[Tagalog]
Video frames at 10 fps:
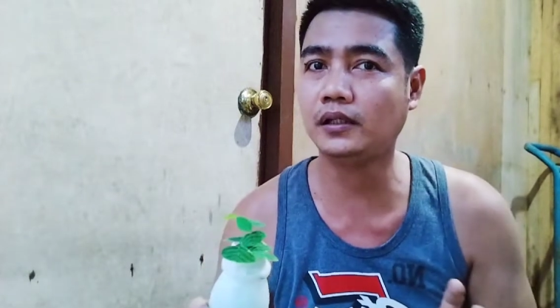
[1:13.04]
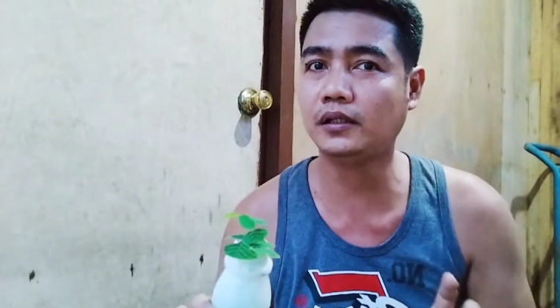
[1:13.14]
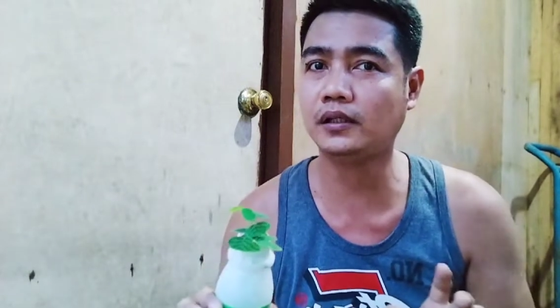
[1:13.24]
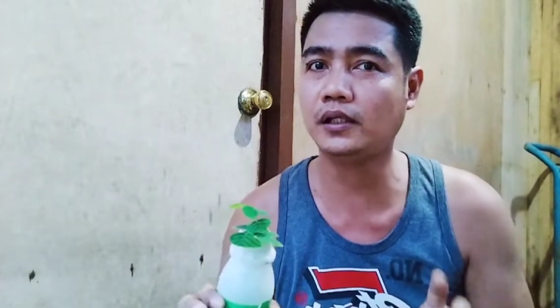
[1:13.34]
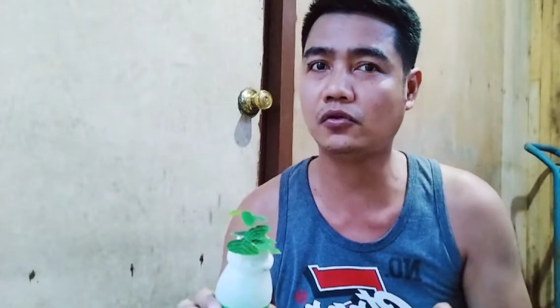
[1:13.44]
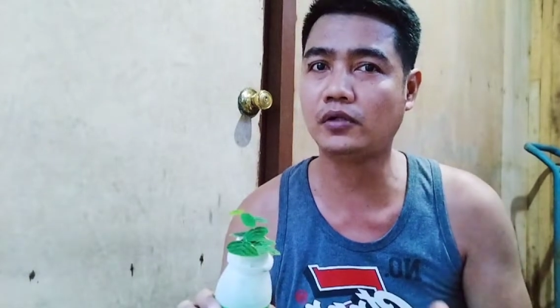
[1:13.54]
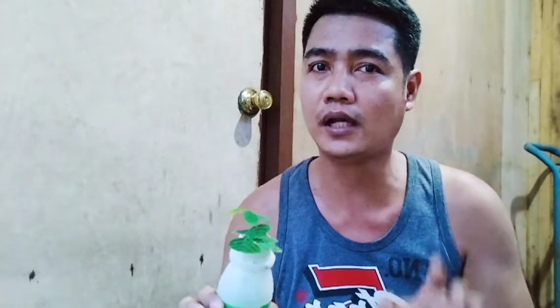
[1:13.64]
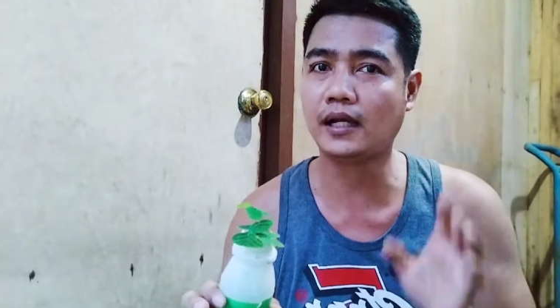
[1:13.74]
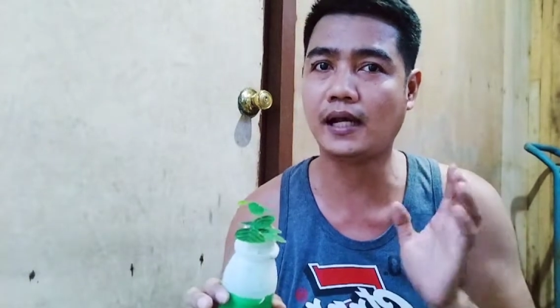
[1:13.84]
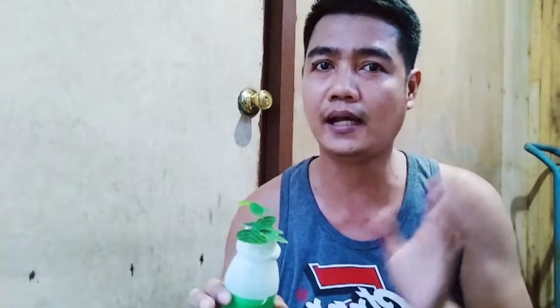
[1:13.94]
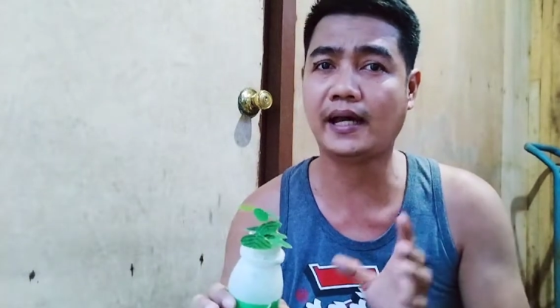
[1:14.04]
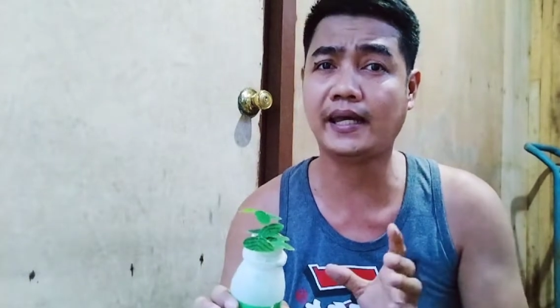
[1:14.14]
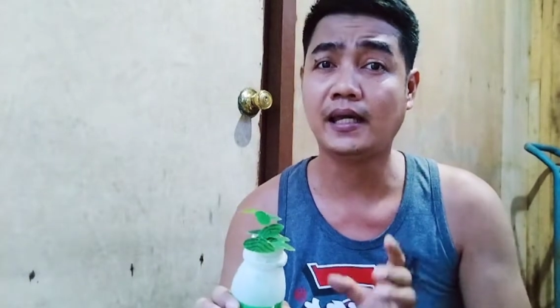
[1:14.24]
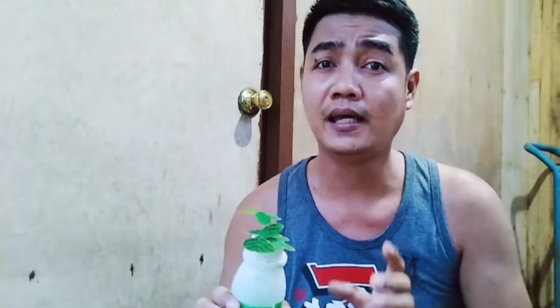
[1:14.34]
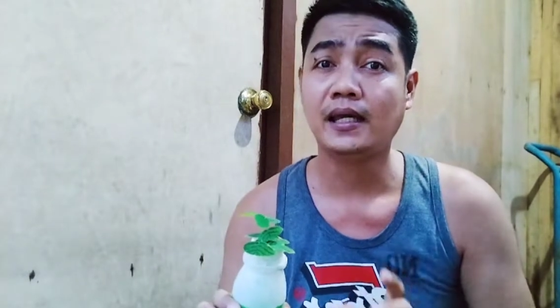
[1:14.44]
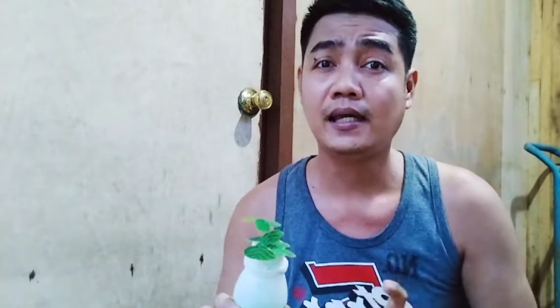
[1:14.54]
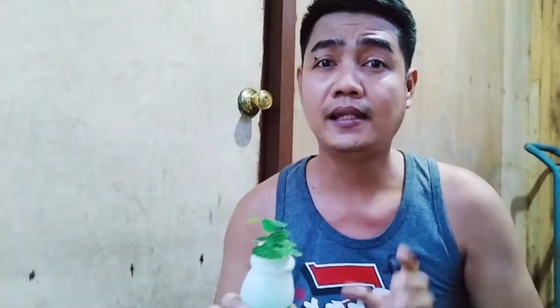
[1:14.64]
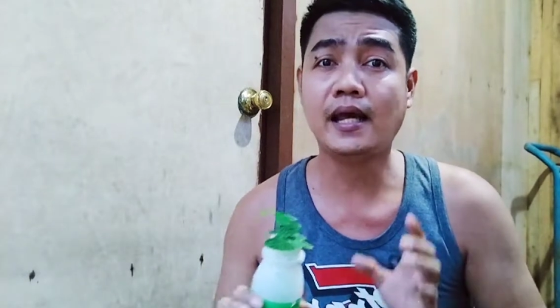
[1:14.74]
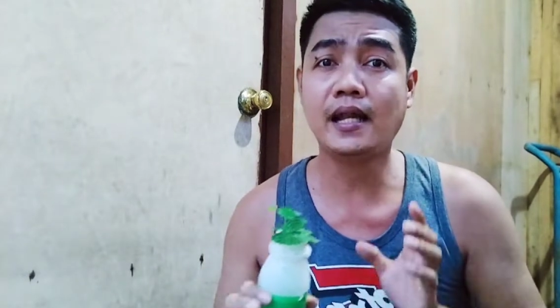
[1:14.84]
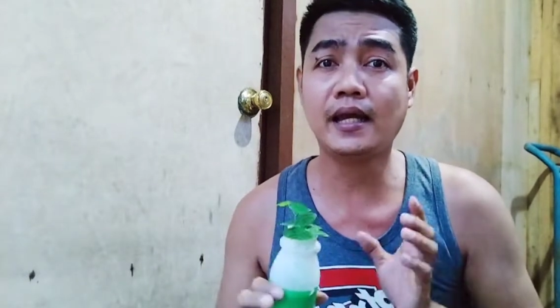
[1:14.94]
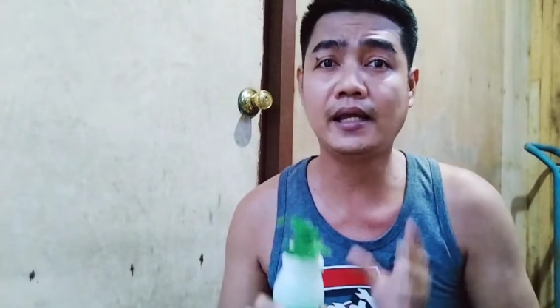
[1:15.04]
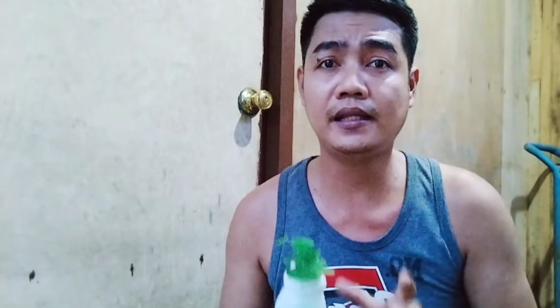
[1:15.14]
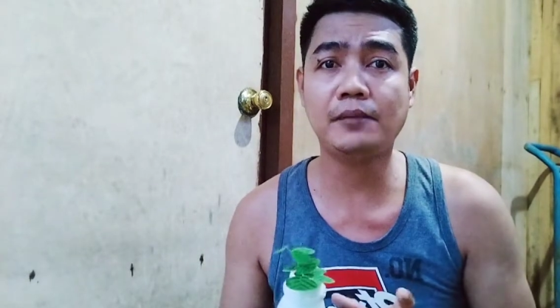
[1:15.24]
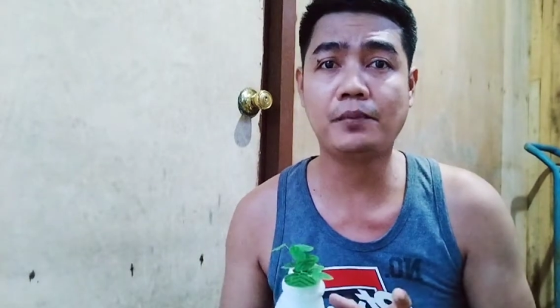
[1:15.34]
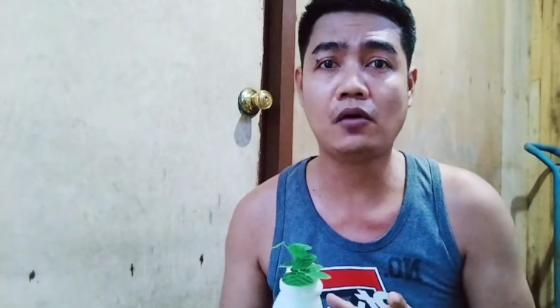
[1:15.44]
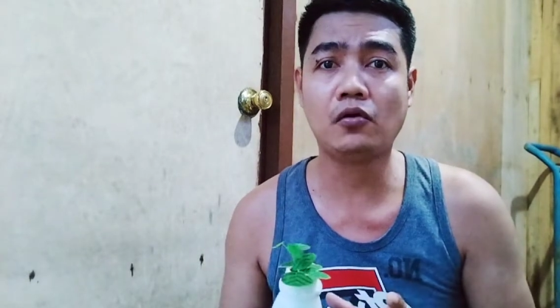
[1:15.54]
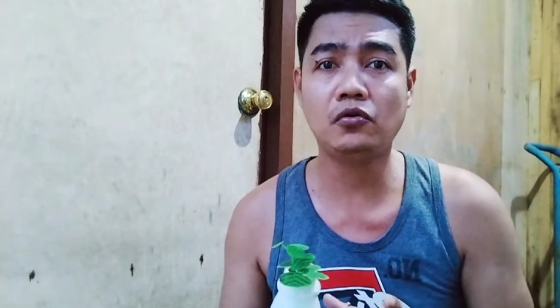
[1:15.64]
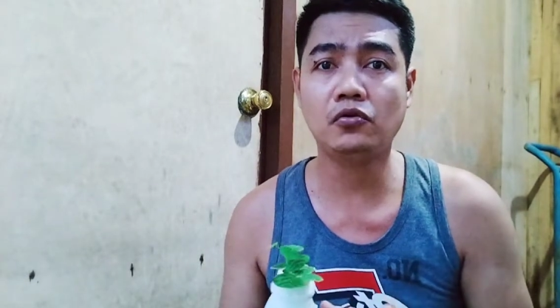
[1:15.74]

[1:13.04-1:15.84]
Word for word: dito nakalagay dahil nga hindi pa ako